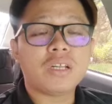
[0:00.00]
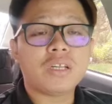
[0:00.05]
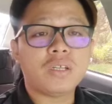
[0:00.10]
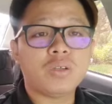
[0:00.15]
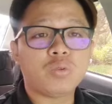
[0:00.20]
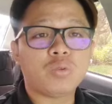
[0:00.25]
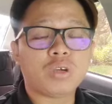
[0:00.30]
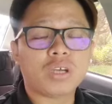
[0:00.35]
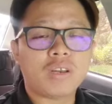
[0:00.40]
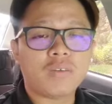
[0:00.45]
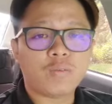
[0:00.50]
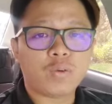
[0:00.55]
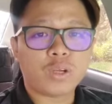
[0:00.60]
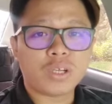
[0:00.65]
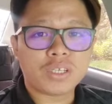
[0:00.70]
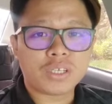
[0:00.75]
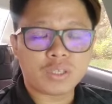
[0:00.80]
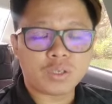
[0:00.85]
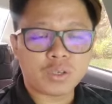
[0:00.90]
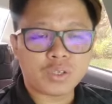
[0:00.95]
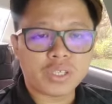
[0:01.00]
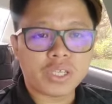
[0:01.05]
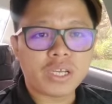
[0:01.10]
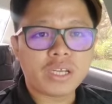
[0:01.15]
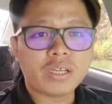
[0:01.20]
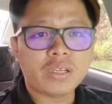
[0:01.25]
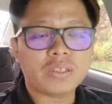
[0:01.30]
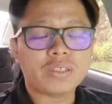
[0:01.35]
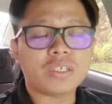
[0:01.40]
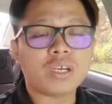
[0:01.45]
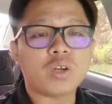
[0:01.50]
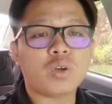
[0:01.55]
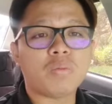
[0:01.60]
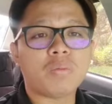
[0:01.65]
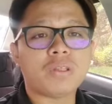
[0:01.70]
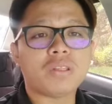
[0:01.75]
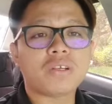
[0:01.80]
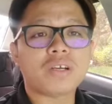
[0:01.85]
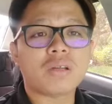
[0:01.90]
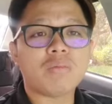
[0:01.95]
channel ini untuk info yang seterusnya. Jangan
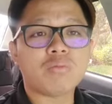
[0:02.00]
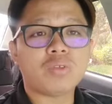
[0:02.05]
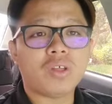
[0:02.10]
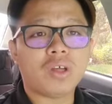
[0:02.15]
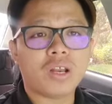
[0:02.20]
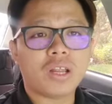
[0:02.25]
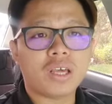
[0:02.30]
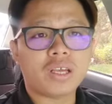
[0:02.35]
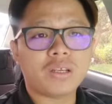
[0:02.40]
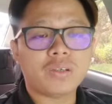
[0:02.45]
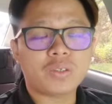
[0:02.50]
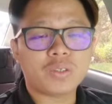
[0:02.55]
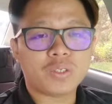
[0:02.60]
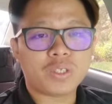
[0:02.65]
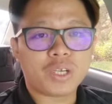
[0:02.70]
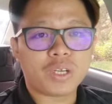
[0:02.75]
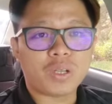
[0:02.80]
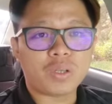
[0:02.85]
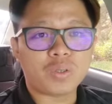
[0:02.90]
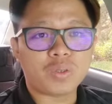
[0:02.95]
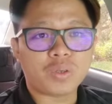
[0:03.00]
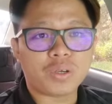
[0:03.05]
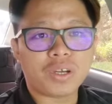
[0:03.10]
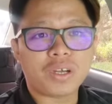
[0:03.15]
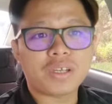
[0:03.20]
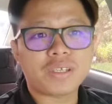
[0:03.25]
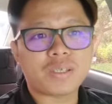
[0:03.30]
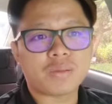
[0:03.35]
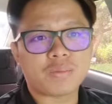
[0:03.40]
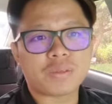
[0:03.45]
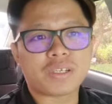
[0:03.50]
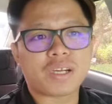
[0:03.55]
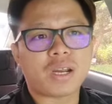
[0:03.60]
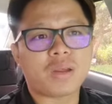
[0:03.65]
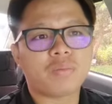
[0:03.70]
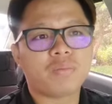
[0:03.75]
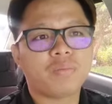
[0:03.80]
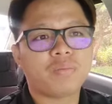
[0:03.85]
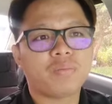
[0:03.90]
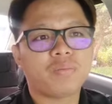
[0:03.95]
lupa tekan butang like, share, dan juga
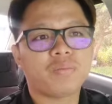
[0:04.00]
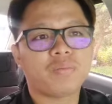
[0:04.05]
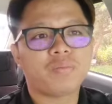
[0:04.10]
subscribe.